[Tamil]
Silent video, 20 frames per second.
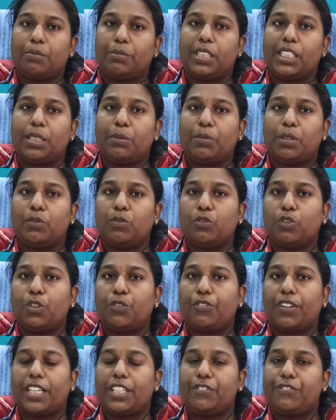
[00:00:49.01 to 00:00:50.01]
மினிமம்
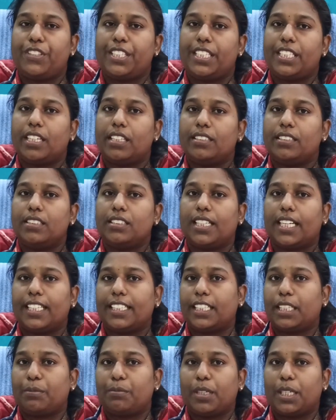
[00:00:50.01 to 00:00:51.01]
ஒரு ஃபைவ் ஃபீடாவது
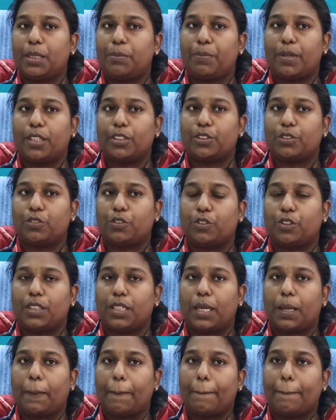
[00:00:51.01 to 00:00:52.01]
கிடைக்கிற மாதிரி
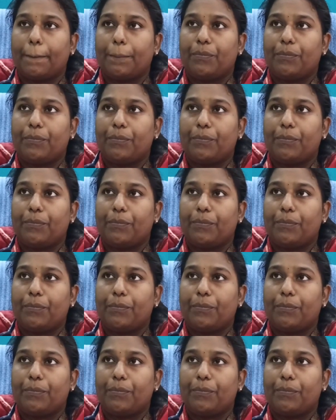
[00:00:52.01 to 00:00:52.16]
பார்த்துக்கோங்க